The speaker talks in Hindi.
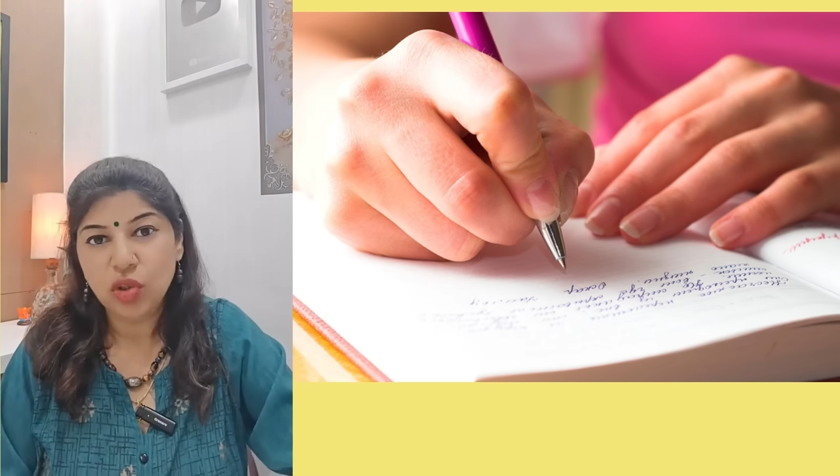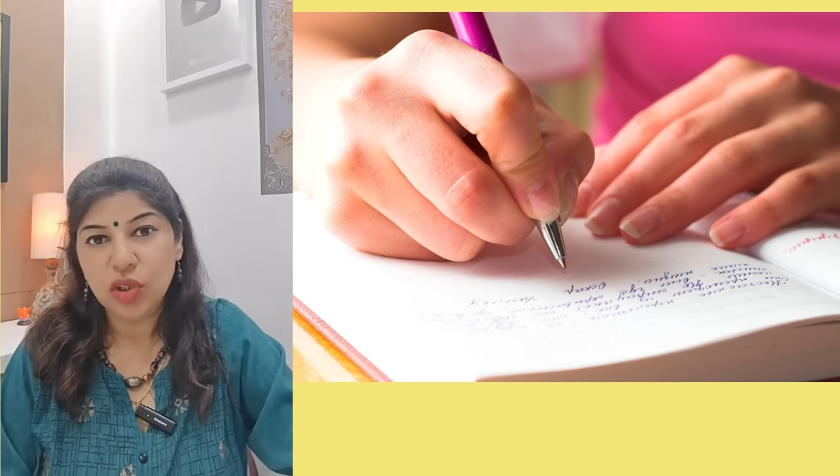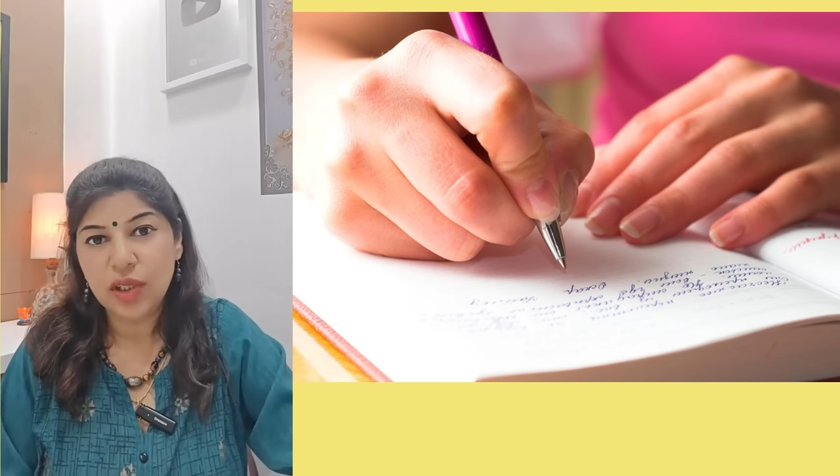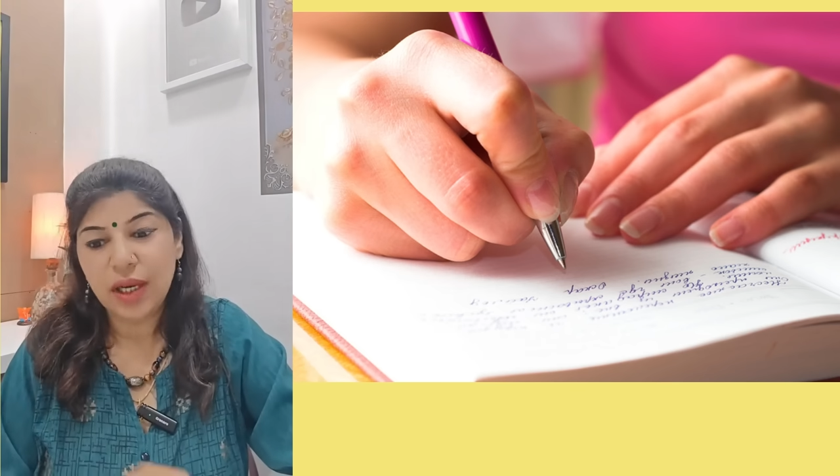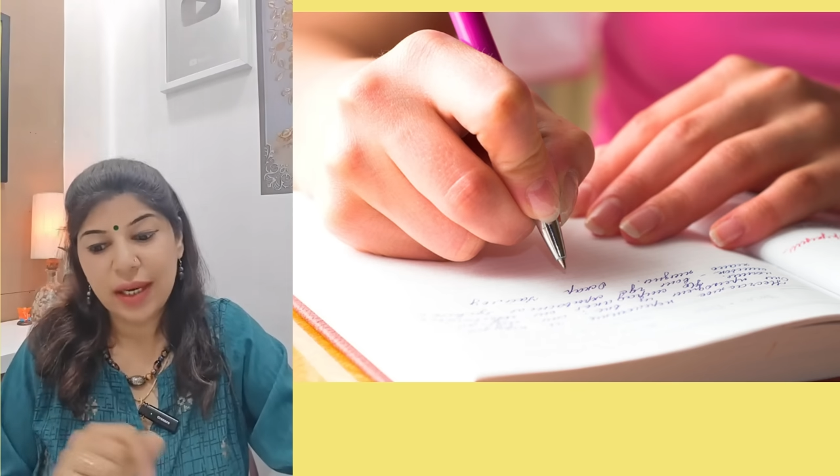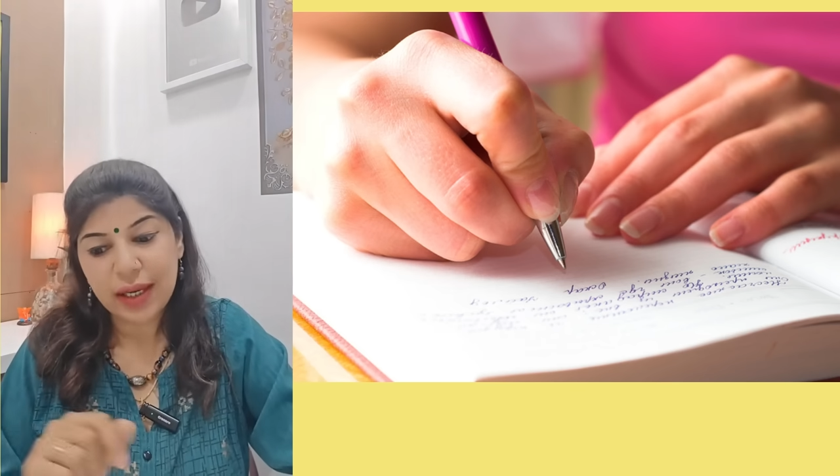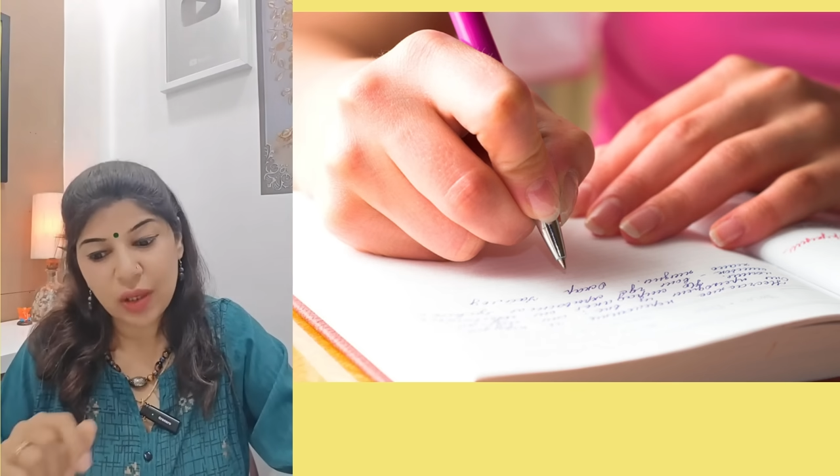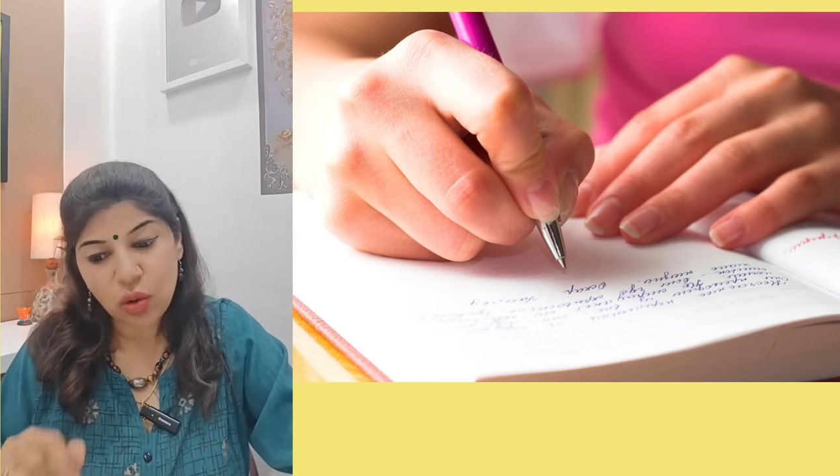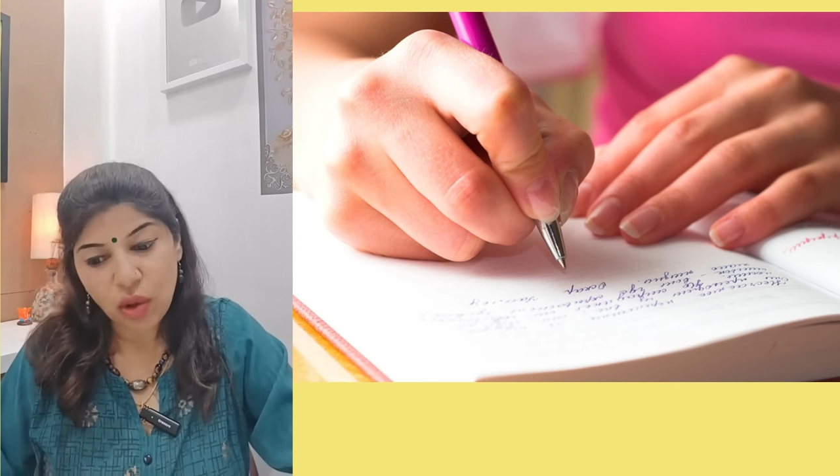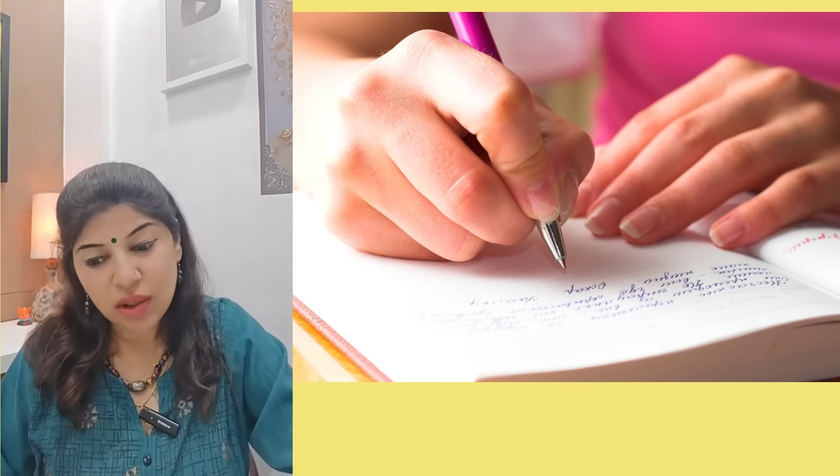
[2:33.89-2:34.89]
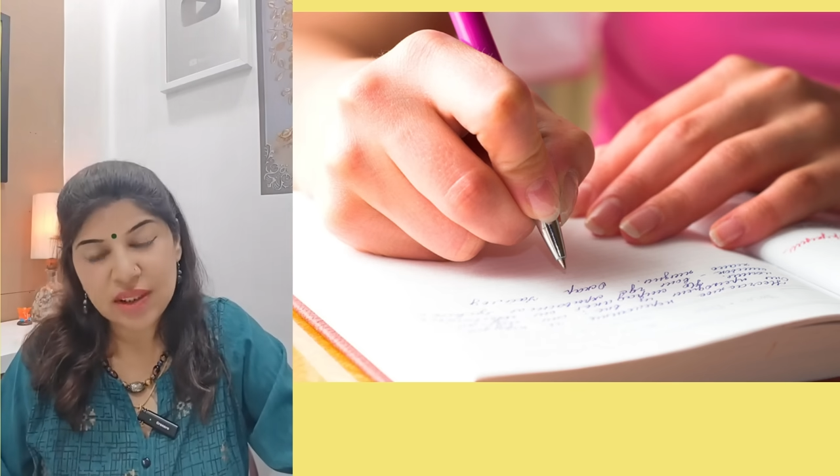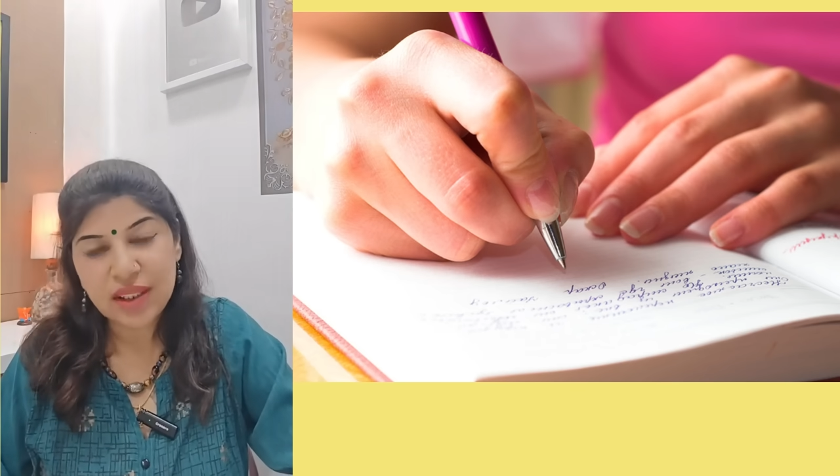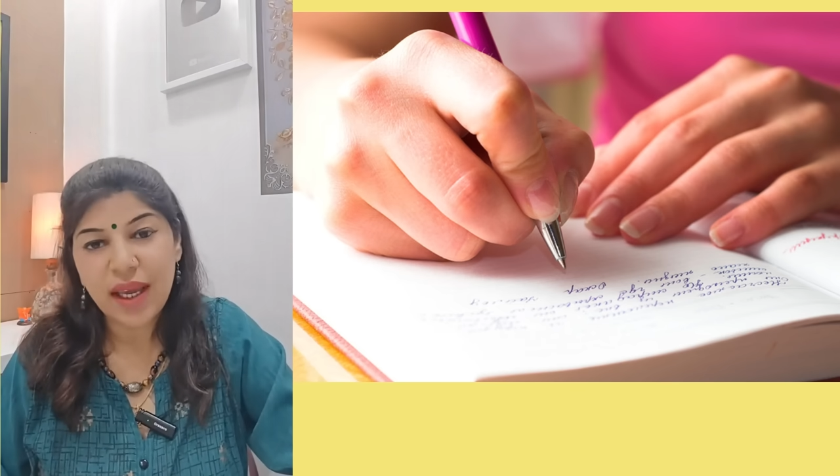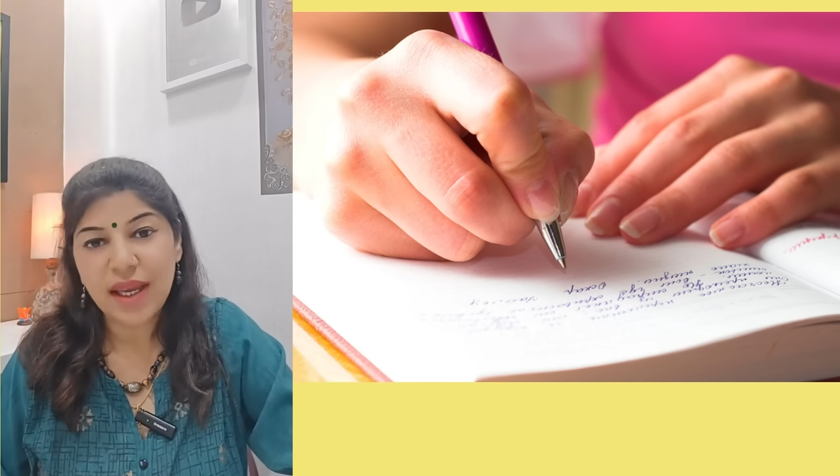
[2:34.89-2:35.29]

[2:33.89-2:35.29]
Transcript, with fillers: खुशी देगी लेकिन कौन सी